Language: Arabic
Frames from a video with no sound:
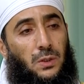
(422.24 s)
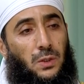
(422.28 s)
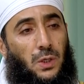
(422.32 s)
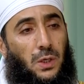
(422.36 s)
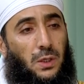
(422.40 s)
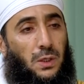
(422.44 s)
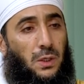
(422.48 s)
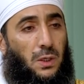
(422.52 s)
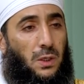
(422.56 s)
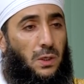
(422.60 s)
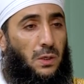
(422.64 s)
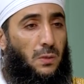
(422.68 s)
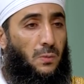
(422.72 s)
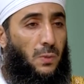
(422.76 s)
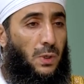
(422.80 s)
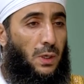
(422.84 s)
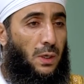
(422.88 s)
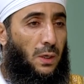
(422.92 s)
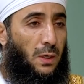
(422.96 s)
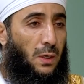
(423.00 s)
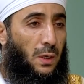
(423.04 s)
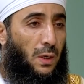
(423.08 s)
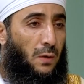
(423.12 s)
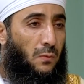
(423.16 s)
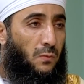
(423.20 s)
شيء من
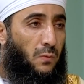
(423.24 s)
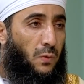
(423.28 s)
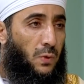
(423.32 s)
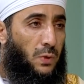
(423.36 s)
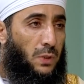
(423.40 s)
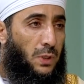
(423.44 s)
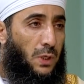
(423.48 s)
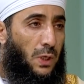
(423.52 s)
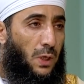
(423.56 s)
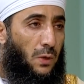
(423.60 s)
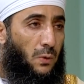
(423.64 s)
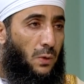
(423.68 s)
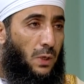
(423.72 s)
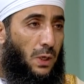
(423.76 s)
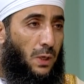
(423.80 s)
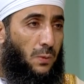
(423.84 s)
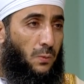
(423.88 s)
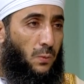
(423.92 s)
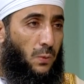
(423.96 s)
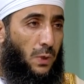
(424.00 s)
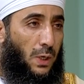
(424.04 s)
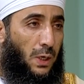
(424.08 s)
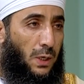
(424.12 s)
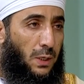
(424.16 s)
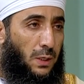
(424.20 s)
الأنفس أو
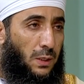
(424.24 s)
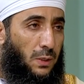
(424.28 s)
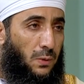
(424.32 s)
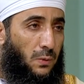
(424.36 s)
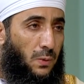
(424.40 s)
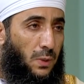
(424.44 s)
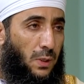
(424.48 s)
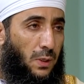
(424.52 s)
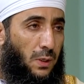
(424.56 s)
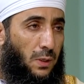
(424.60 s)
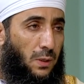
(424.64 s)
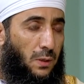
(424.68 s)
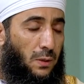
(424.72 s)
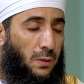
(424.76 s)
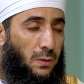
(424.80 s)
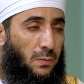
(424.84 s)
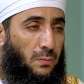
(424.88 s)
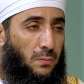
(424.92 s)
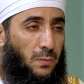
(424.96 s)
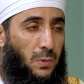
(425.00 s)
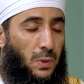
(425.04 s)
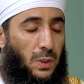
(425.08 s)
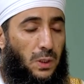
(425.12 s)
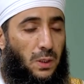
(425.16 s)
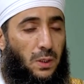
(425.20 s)
الأموال
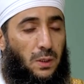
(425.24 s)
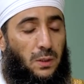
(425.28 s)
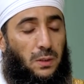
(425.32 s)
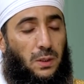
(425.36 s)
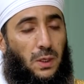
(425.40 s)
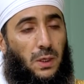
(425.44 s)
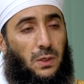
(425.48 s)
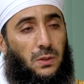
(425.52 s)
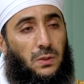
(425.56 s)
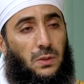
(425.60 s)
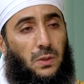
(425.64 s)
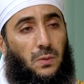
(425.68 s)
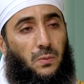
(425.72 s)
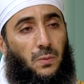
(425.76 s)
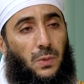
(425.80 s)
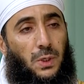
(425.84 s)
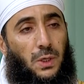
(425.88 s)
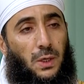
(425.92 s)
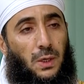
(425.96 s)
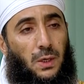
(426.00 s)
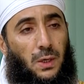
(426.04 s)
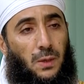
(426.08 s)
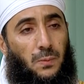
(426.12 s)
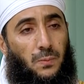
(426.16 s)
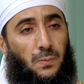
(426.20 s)
وبنقص من
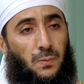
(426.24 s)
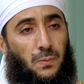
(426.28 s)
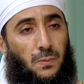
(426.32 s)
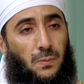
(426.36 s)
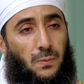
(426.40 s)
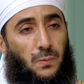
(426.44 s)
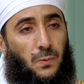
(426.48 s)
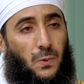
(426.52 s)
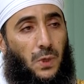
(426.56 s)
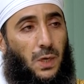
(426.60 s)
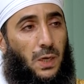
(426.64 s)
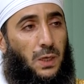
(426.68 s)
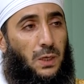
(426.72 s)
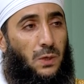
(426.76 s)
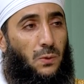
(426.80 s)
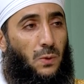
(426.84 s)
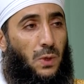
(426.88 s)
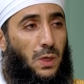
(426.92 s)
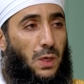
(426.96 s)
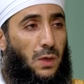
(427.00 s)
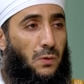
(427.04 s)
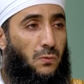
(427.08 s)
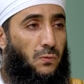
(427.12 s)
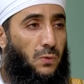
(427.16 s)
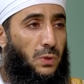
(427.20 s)
الأموال
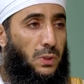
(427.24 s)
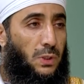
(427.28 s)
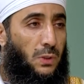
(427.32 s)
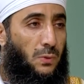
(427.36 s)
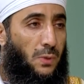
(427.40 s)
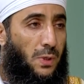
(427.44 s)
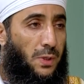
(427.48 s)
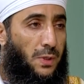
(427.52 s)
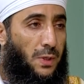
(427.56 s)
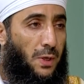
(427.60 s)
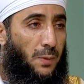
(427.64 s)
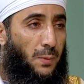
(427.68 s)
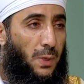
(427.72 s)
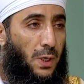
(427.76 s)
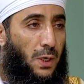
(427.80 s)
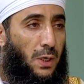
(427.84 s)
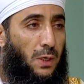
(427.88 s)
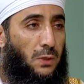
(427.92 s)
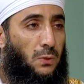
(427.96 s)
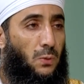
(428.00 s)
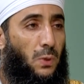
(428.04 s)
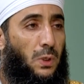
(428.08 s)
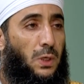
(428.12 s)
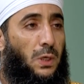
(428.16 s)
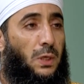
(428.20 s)
والأنفس
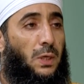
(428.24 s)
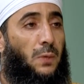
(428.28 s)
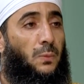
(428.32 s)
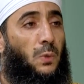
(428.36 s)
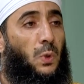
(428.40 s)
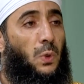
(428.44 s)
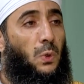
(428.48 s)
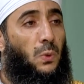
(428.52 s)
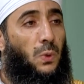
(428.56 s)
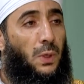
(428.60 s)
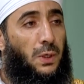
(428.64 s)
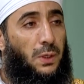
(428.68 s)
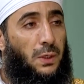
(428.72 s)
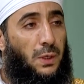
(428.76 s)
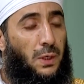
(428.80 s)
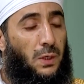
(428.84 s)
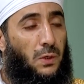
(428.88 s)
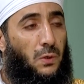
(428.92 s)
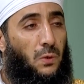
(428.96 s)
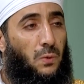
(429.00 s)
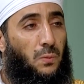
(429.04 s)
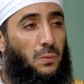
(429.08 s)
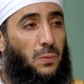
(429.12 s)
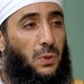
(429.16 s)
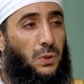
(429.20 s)
والثمرات ولا
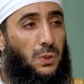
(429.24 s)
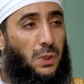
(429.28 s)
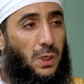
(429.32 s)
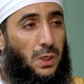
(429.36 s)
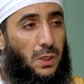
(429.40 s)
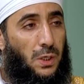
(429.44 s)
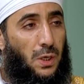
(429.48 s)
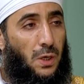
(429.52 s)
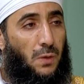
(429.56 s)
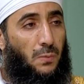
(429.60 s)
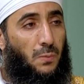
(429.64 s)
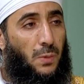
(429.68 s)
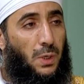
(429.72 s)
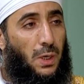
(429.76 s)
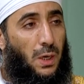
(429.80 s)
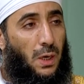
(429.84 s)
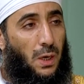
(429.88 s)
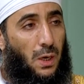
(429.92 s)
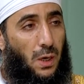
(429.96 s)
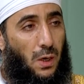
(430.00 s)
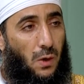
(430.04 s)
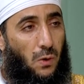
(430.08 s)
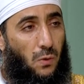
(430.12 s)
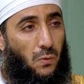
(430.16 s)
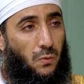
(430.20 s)
نبلونكم بشيء من
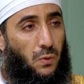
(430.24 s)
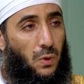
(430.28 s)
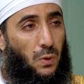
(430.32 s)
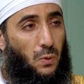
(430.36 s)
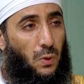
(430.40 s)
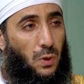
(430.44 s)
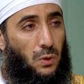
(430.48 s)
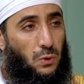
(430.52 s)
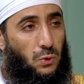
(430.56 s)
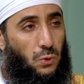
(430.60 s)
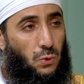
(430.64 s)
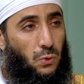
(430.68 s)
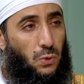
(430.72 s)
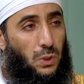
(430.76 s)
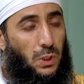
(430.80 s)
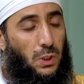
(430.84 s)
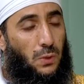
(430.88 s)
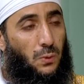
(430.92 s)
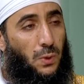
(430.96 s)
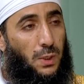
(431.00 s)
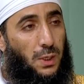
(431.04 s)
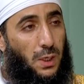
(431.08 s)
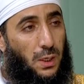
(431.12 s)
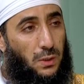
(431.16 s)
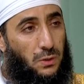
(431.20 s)
الخوف والجوع
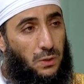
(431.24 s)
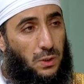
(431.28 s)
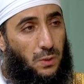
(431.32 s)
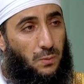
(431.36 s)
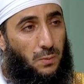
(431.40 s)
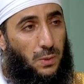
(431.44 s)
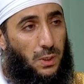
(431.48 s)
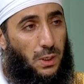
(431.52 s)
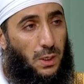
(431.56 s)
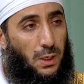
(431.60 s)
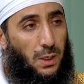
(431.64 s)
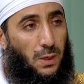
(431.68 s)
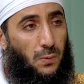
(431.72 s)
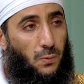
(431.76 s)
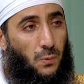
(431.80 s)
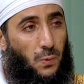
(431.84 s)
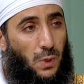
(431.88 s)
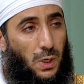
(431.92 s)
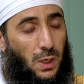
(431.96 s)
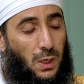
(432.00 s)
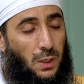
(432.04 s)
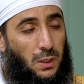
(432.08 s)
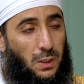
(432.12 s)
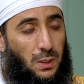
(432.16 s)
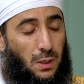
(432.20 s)
ونقص من
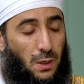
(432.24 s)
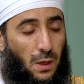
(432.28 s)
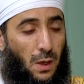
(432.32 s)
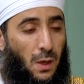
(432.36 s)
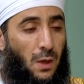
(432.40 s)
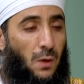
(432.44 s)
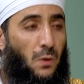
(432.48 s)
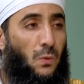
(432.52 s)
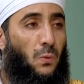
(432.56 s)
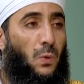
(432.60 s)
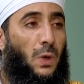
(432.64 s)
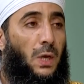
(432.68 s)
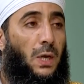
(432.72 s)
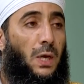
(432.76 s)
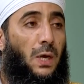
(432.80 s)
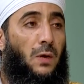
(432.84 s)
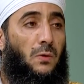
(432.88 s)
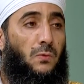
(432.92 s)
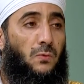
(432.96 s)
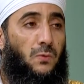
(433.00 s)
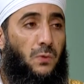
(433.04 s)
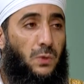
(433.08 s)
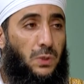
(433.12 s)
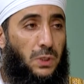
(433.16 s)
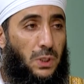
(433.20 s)
الأموال
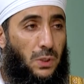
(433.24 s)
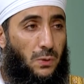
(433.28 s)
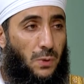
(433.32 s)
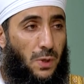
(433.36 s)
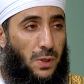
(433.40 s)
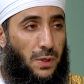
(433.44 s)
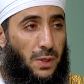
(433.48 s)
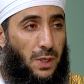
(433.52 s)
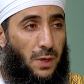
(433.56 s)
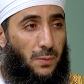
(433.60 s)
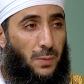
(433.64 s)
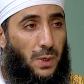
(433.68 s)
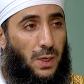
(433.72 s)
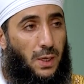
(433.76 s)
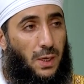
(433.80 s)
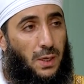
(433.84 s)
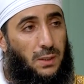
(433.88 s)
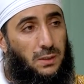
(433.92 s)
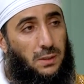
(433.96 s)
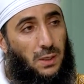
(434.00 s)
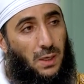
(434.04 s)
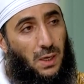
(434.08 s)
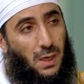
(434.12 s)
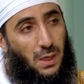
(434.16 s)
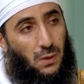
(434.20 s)
والأنفس
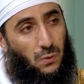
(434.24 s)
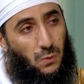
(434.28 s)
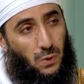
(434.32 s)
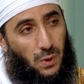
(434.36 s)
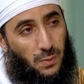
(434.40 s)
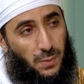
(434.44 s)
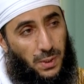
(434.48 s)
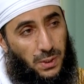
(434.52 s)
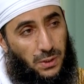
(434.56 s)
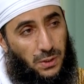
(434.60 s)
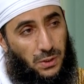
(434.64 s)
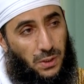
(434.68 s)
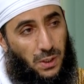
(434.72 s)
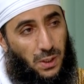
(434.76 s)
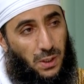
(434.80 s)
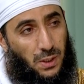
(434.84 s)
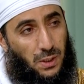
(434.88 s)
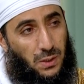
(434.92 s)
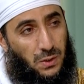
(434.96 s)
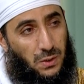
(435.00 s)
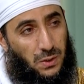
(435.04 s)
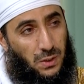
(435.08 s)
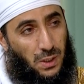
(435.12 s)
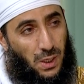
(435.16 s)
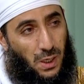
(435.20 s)
والثمرات قال وبشر
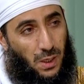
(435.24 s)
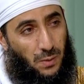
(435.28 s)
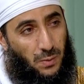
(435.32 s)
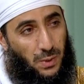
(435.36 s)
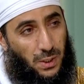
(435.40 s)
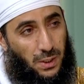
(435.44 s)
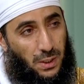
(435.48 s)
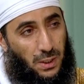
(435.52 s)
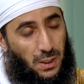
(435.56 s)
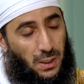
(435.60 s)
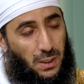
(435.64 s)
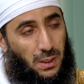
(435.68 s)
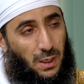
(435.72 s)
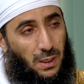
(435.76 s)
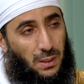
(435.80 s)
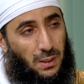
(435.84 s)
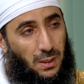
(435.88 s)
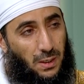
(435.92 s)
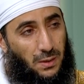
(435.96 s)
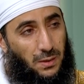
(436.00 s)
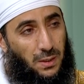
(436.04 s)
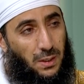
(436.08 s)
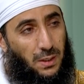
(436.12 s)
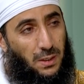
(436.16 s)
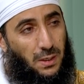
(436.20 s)
الصابرين
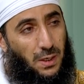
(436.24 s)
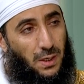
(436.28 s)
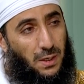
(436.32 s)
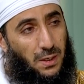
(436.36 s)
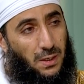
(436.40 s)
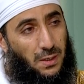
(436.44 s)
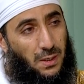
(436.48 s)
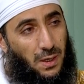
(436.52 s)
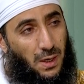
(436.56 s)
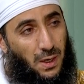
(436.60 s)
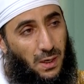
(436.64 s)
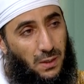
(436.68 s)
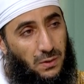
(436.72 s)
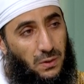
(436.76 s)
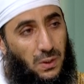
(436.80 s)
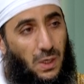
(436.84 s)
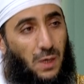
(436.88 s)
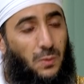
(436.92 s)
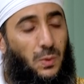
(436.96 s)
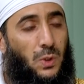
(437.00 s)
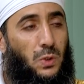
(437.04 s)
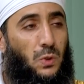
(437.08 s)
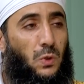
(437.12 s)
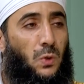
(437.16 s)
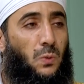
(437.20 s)
الذين إذا
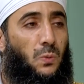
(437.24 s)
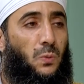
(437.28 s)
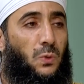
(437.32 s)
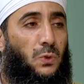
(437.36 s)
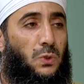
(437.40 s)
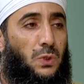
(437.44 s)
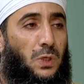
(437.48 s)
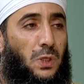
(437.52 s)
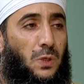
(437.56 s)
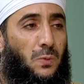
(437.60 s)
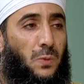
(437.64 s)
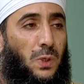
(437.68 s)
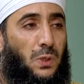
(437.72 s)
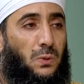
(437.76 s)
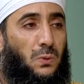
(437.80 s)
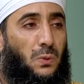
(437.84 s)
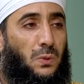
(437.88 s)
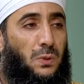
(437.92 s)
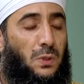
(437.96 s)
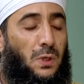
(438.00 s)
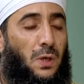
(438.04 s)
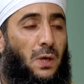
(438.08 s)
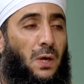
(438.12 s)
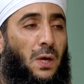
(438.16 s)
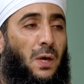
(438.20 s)
أصابتهم
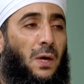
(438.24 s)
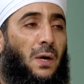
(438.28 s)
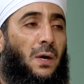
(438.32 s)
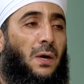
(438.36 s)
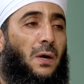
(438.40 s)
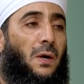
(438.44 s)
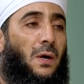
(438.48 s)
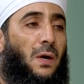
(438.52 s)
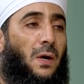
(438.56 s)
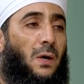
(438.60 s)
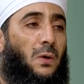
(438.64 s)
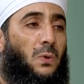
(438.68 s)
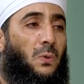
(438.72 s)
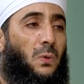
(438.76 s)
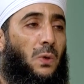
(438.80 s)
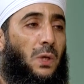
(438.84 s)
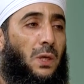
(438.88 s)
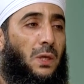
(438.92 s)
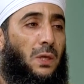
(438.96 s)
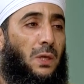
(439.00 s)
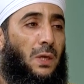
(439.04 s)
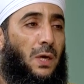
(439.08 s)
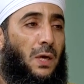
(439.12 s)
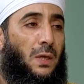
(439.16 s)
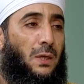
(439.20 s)
مصيبة قالوا
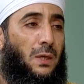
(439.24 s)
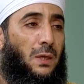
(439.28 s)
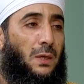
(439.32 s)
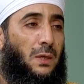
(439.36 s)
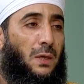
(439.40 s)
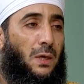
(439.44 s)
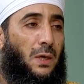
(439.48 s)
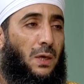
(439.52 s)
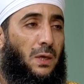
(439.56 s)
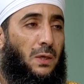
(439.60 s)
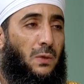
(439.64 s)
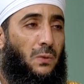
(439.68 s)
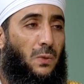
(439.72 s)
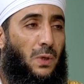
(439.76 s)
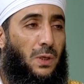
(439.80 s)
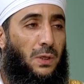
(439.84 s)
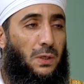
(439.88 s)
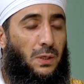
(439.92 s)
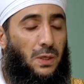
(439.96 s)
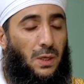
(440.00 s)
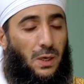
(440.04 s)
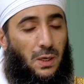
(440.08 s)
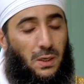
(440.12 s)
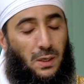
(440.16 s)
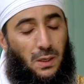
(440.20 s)
إنا لله
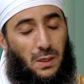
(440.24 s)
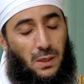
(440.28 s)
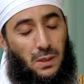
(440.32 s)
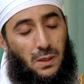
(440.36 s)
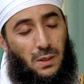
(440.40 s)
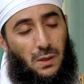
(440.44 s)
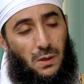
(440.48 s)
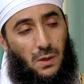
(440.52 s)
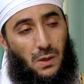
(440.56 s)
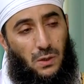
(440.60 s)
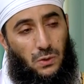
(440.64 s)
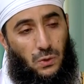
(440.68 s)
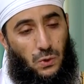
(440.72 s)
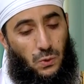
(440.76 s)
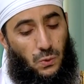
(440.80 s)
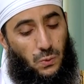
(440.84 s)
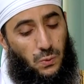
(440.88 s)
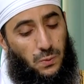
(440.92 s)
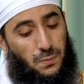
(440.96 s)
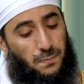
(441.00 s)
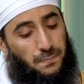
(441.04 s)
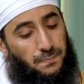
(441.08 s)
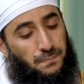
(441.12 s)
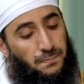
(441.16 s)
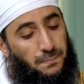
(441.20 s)
وإنا إليه
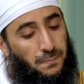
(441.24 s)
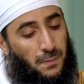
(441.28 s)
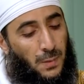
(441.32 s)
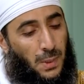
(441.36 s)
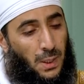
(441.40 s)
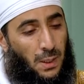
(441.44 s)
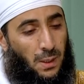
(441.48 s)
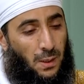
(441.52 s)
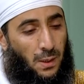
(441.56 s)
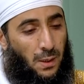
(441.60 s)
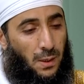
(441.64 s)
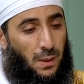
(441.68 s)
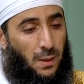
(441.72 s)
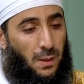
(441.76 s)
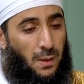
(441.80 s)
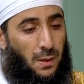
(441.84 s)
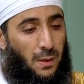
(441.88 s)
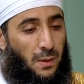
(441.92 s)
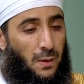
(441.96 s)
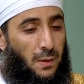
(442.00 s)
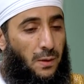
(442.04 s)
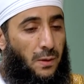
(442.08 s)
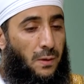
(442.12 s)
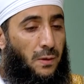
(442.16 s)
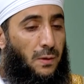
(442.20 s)
راجعون
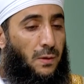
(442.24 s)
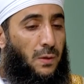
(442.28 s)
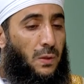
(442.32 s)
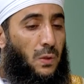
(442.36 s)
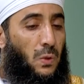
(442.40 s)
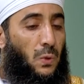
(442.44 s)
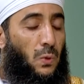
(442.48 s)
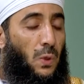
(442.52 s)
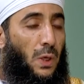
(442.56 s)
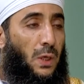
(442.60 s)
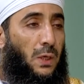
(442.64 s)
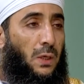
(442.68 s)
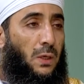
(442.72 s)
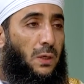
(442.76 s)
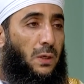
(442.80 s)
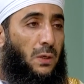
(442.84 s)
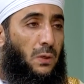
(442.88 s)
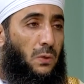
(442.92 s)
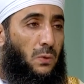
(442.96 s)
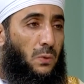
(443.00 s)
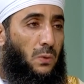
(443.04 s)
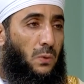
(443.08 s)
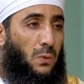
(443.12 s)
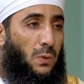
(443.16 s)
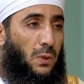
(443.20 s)

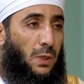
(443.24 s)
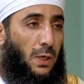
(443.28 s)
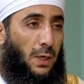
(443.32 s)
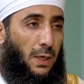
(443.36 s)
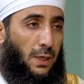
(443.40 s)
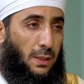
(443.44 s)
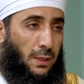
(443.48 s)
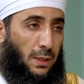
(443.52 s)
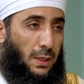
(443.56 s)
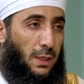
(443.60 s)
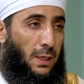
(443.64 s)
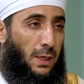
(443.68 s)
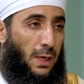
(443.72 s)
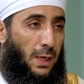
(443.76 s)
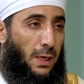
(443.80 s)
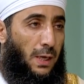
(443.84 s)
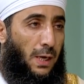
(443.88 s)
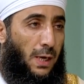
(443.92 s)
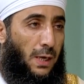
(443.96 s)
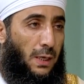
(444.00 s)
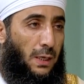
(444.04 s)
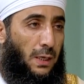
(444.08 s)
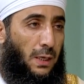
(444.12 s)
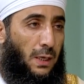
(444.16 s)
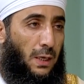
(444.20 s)
يؤكد هذه
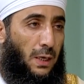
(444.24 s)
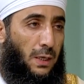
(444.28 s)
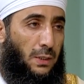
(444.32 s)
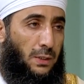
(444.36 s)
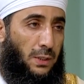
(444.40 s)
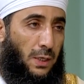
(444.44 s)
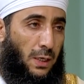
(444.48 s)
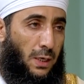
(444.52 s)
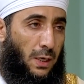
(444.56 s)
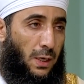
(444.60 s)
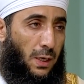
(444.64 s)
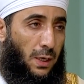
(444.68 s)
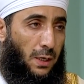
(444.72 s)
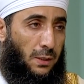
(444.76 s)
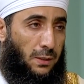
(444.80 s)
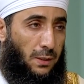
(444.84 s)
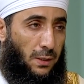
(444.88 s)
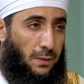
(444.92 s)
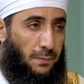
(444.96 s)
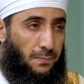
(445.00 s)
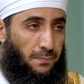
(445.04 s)
الحقيقة صراحةً